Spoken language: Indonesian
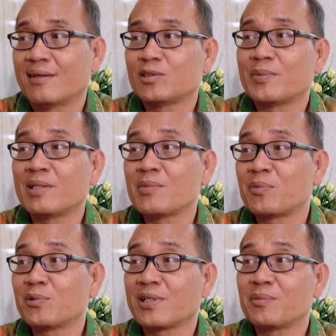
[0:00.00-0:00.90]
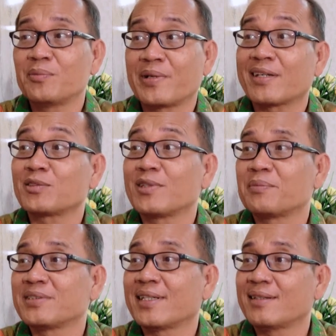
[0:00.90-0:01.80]
Cuma lima puluh ribu mereka sudah
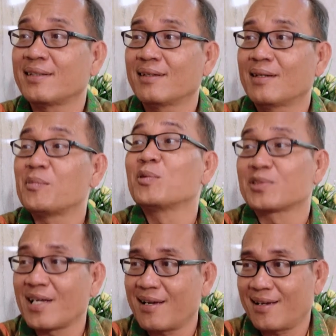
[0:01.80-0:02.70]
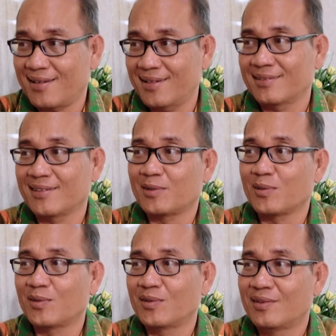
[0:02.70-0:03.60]
menjadi pengusaha kan. Oh berarti
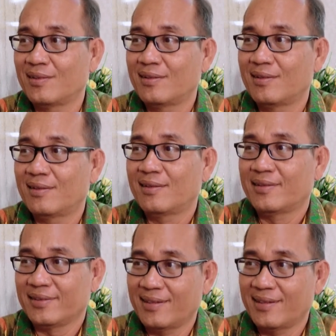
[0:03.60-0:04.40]
biayanya lima puluh ribu?